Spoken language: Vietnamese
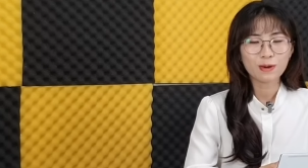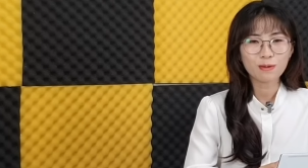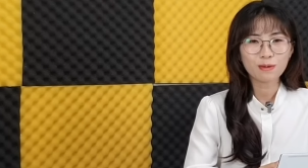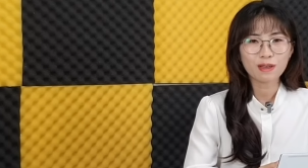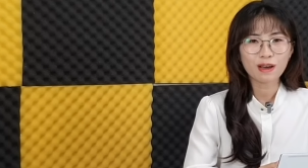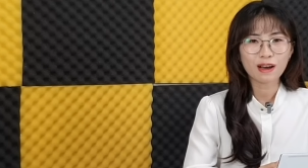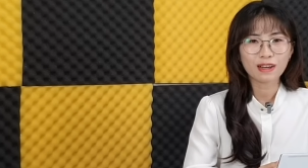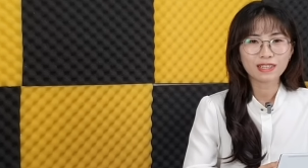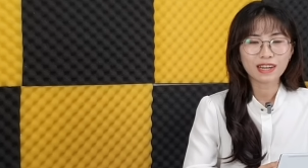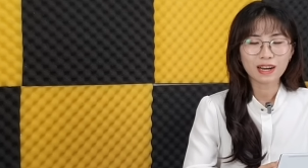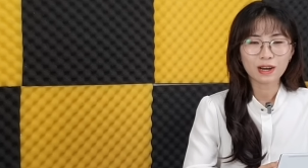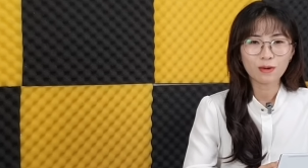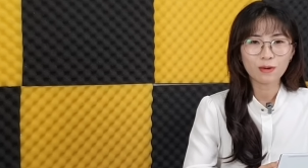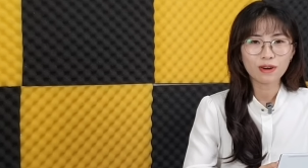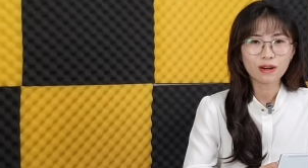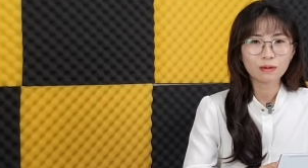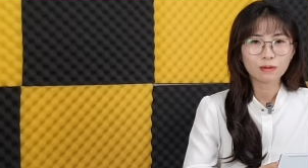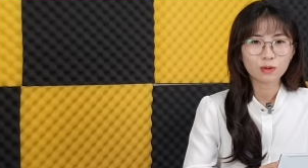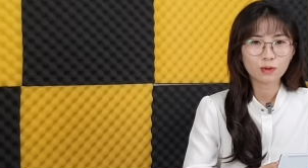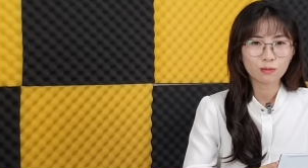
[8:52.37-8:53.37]
chúc cho trà
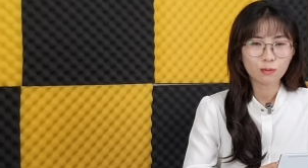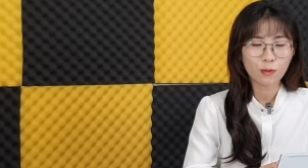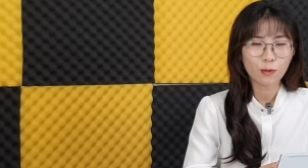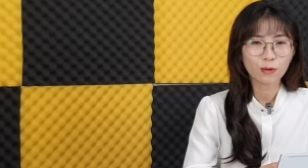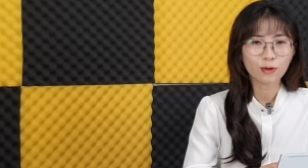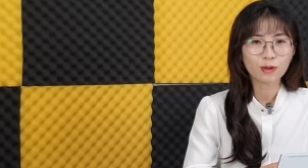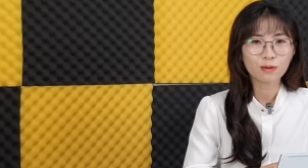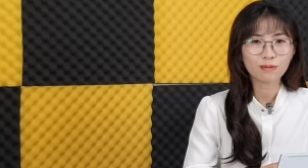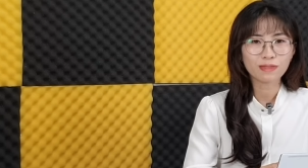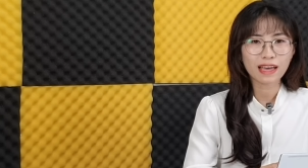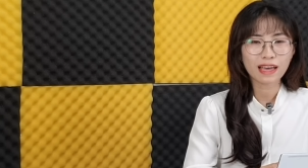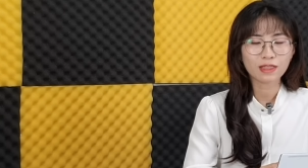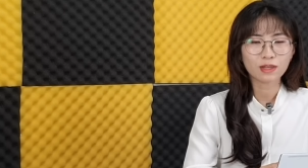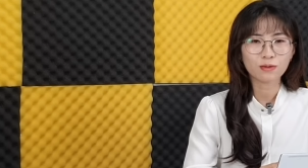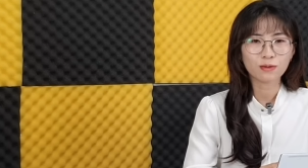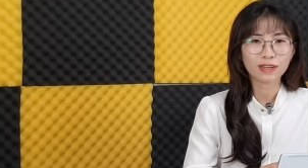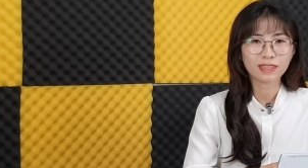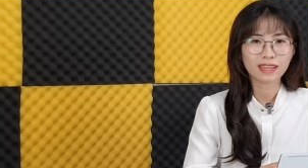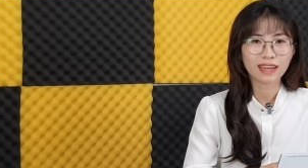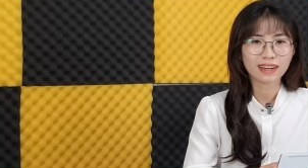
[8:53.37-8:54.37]
lúa đông xuân muộn chúng ta
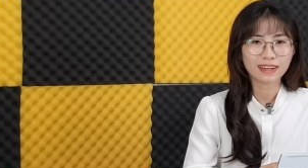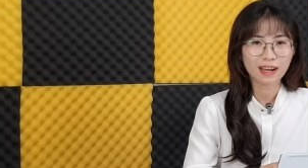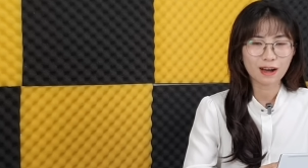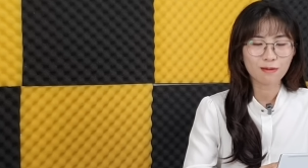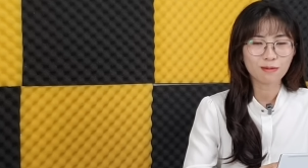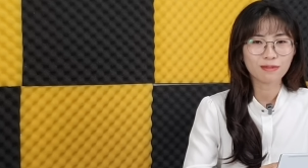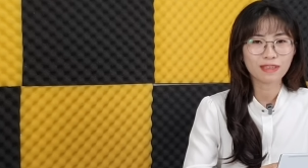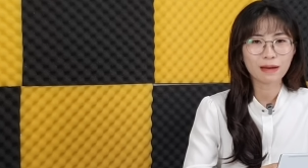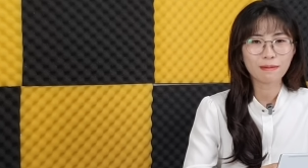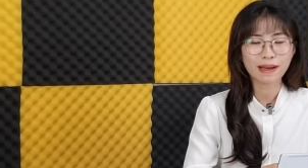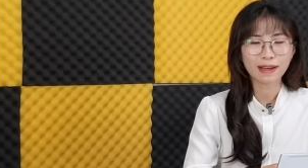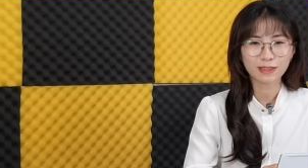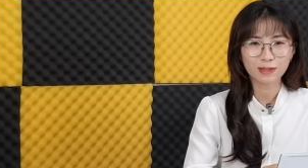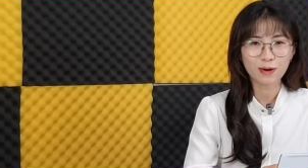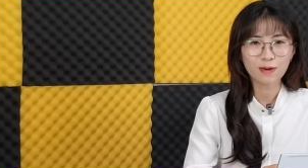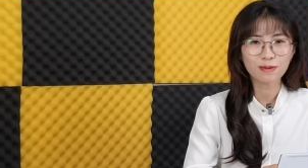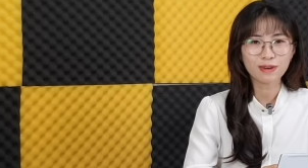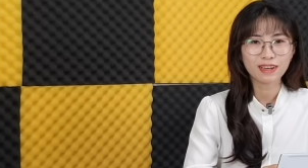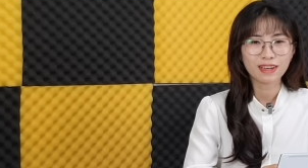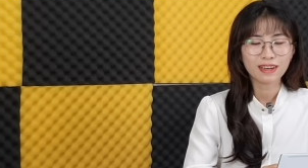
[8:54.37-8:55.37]
thu hoạch thành công, giá bán
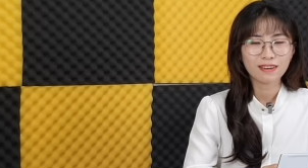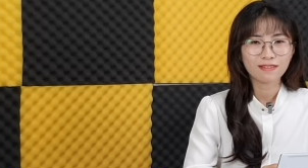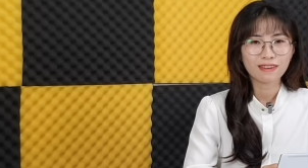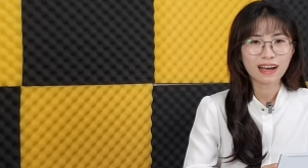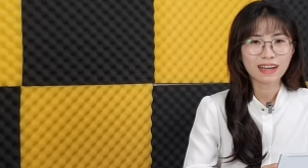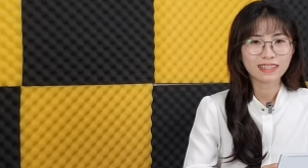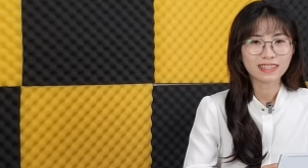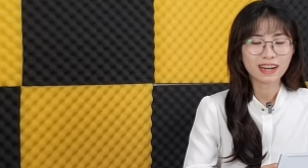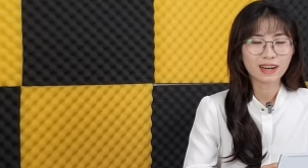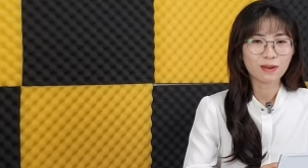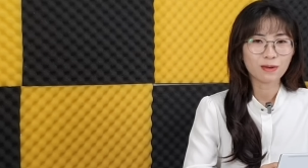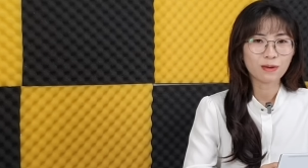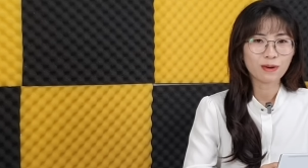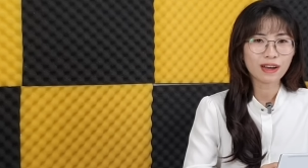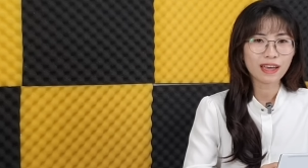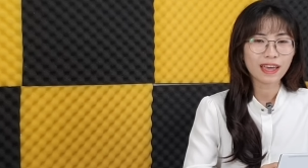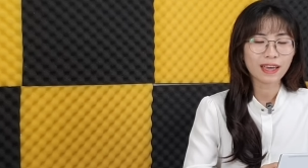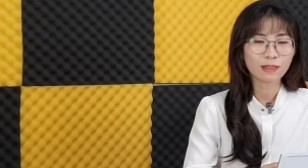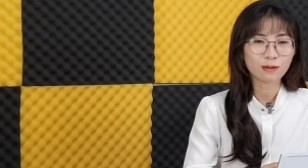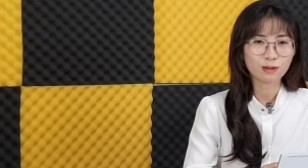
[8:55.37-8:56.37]
tốt, và trà lúa
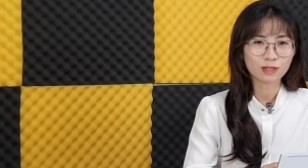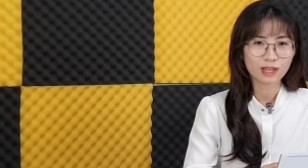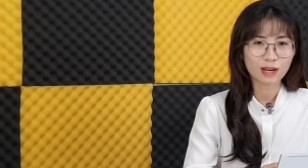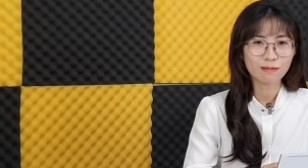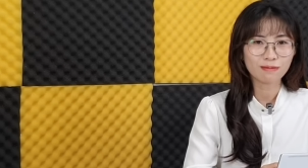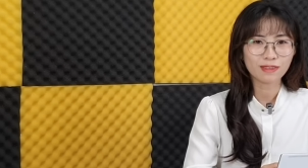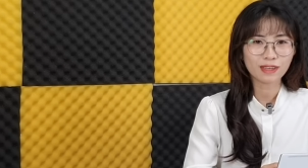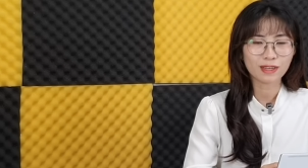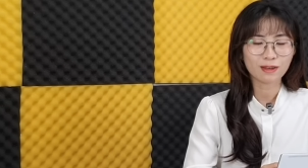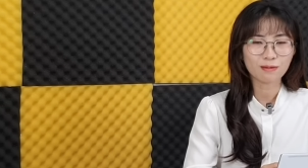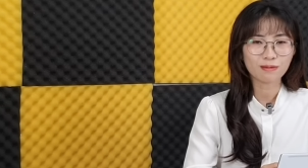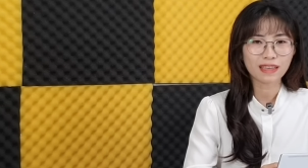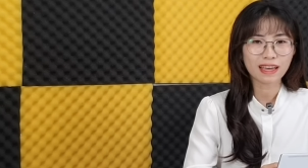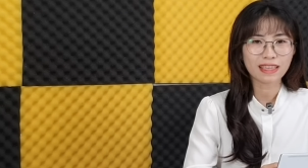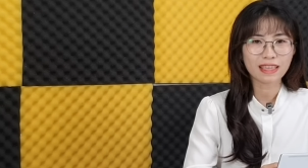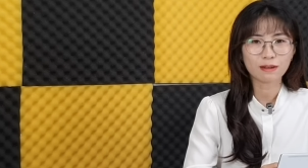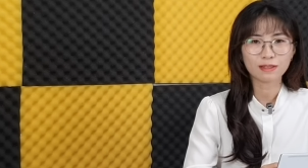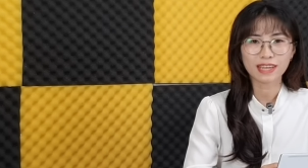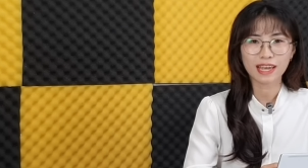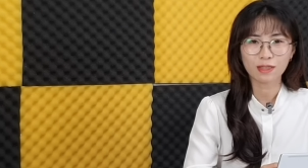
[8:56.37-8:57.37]
hè thu sớm thì chúng
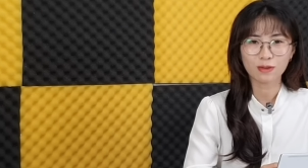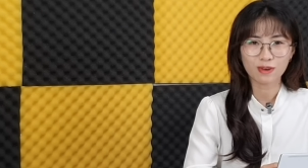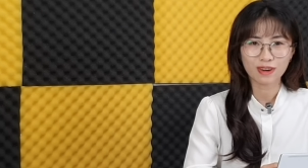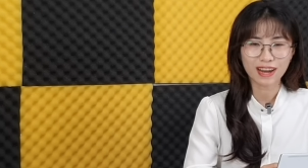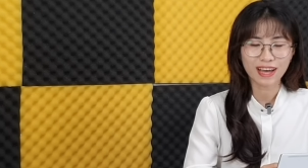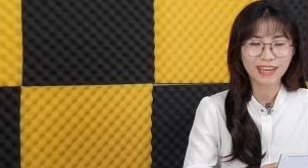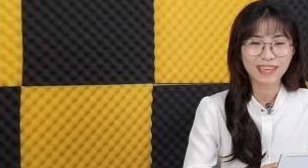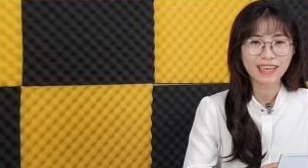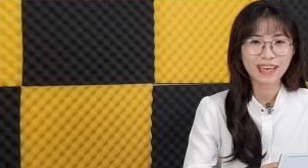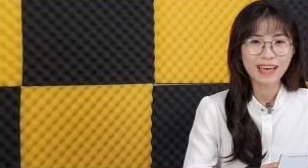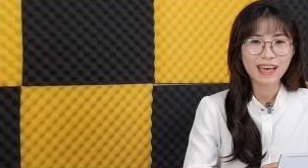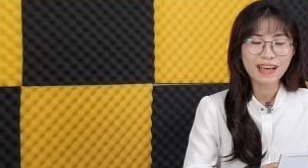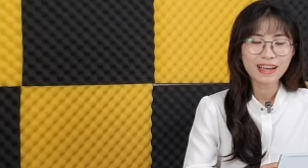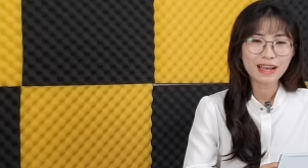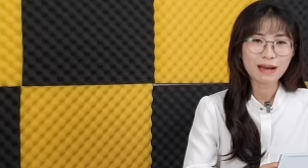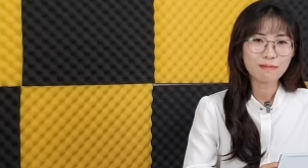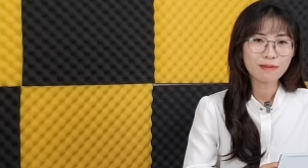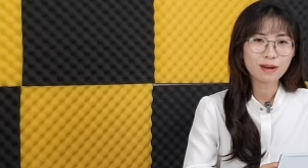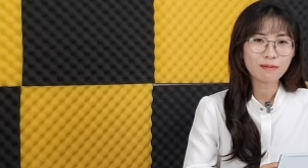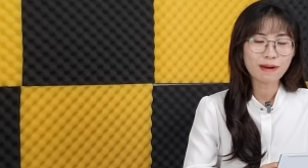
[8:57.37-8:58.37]
ta gieo xạ thuận lợi.
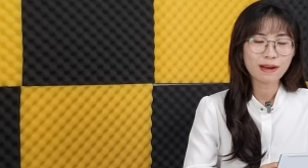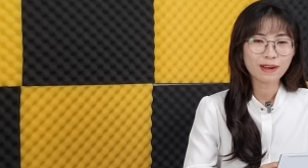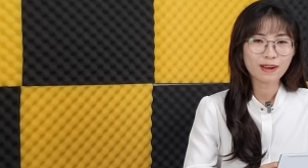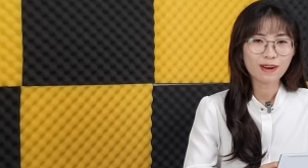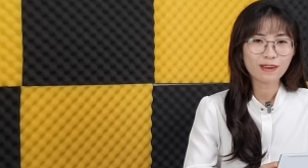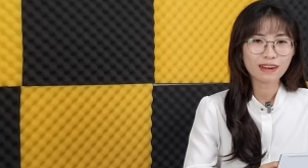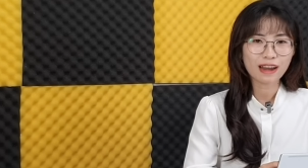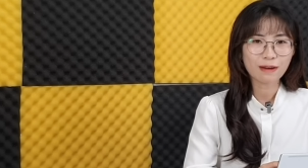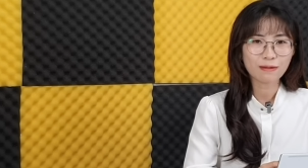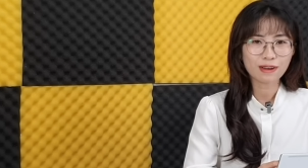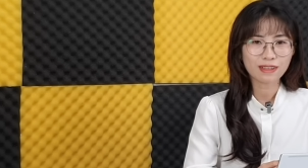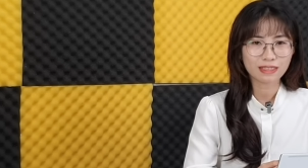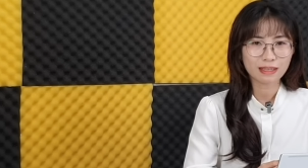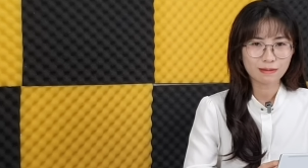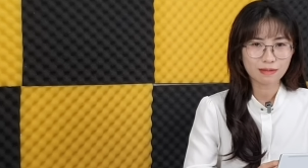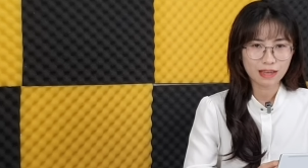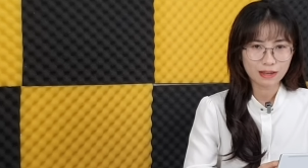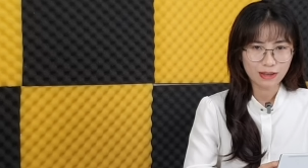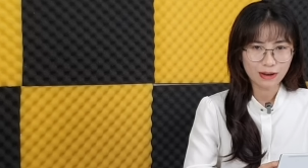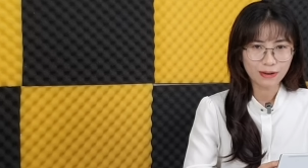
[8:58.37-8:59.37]
Cảm ơn bà con đã quan
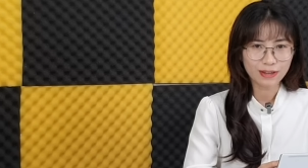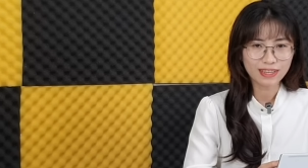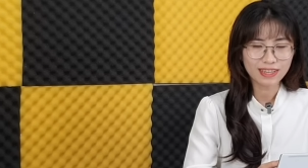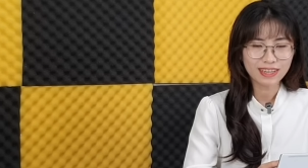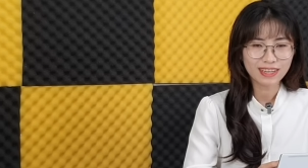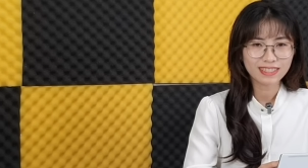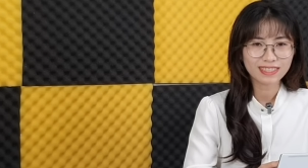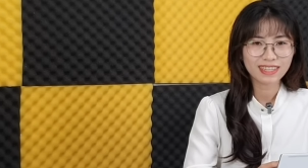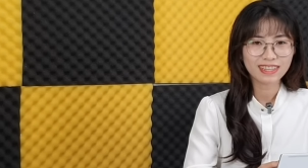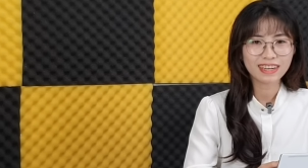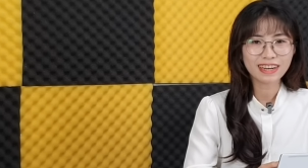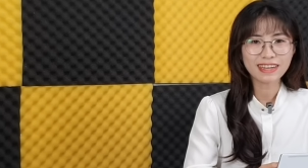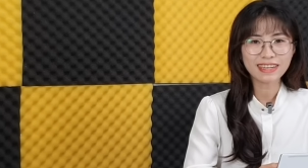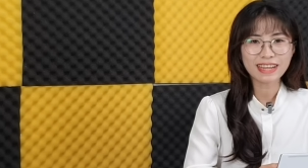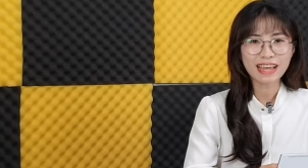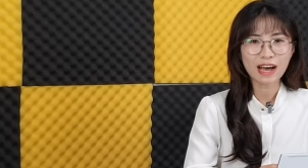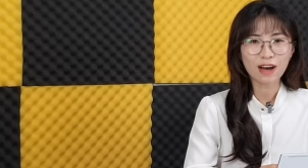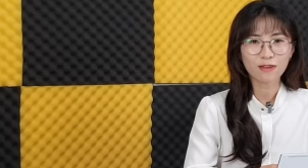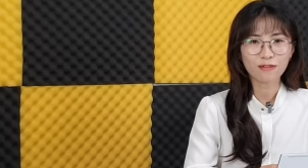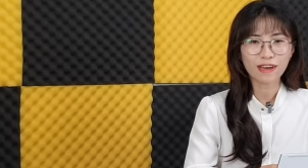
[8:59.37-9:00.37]
tâm theo dõi. Xin kính
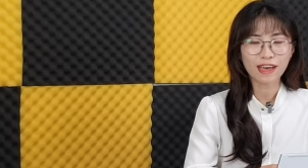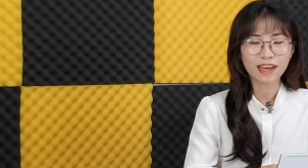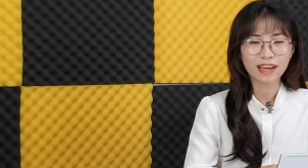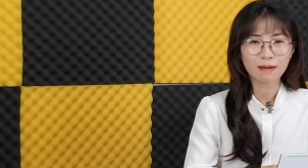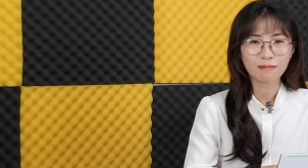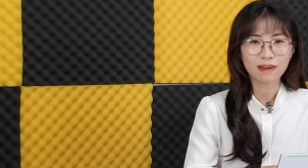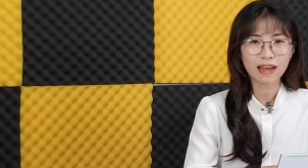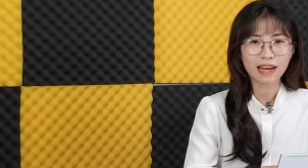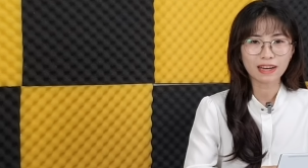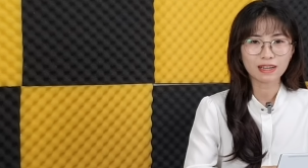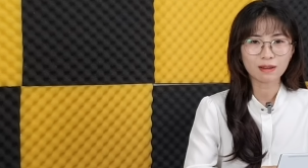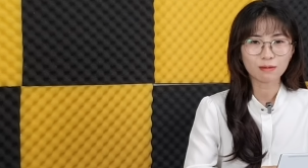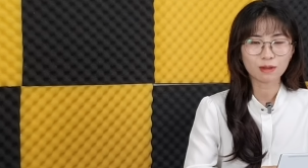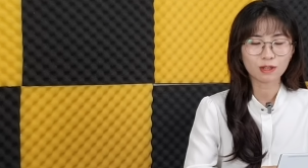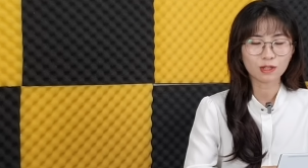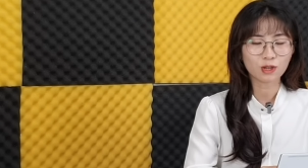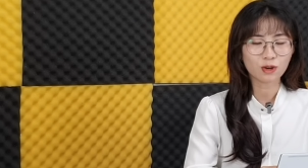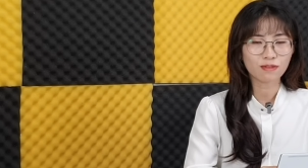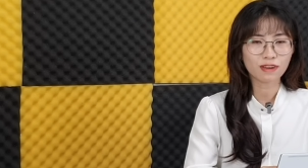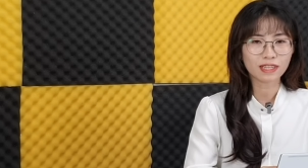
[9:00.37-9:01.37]
chào và hẹn gặp lại trong
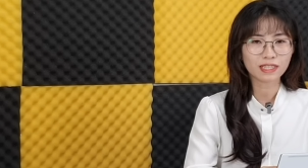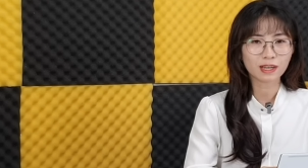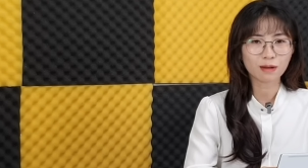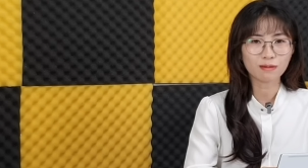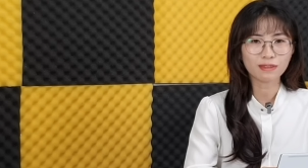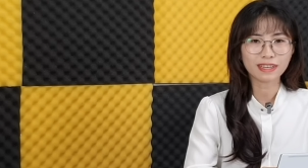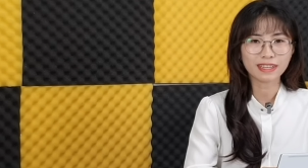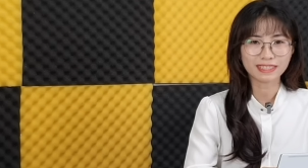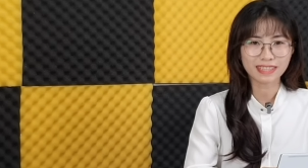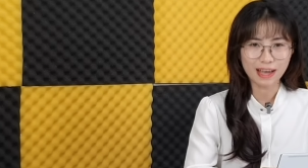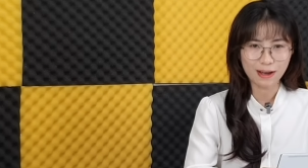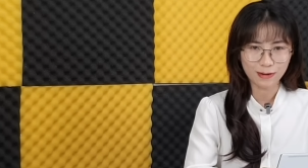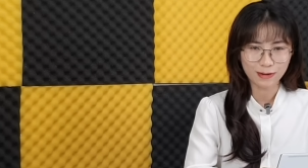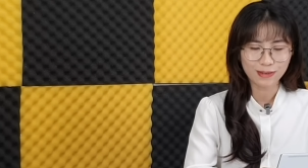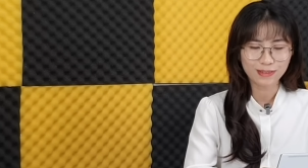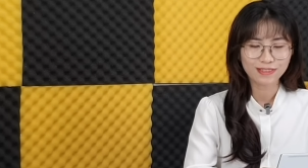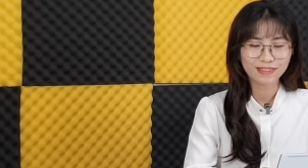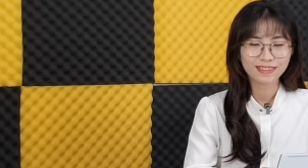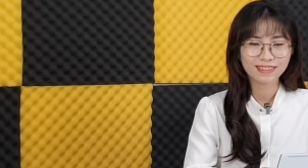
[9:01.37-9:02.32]
những số phát sóng kỳ sau.